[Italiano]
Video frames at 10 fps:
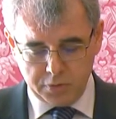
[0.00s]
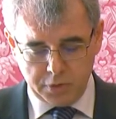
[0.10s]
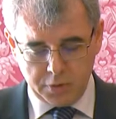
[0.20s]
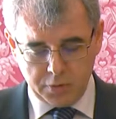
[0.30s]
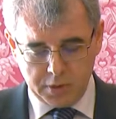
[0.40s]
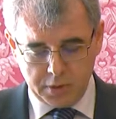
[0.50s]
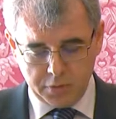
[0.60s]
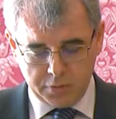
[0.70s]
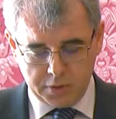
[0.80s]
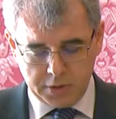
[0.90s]
con il quale
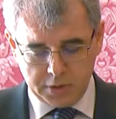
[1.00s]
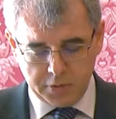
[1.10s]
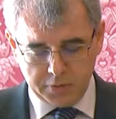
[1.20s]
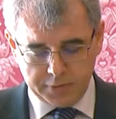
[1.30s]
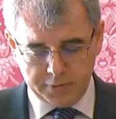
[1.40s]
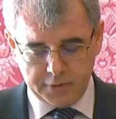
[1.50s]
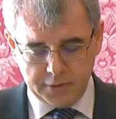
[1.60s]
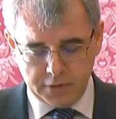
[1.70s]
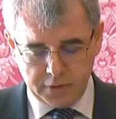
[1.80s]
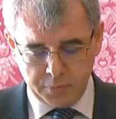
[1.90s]
ottenne una
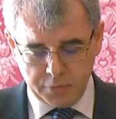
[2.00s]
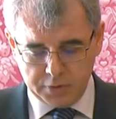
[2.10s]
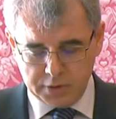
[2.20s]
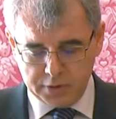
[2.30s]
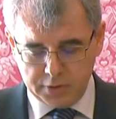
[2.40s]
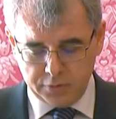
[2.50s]
serie di importanti